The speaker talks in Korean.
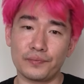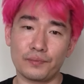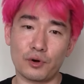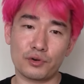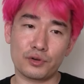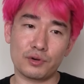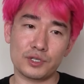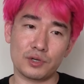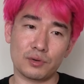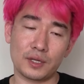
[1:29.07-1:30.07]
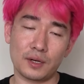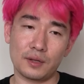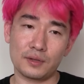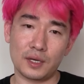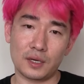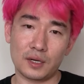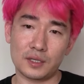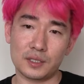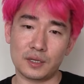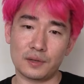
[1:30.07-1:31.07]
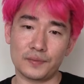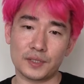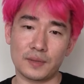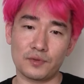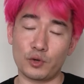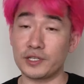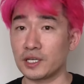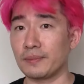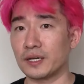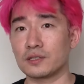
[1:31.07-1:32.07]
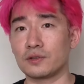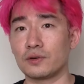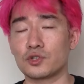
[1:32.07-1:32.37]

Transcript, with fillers: 뭐 큐리얼 지원해달라는 얘기가 이제 사람들이 굉장히 많았어요.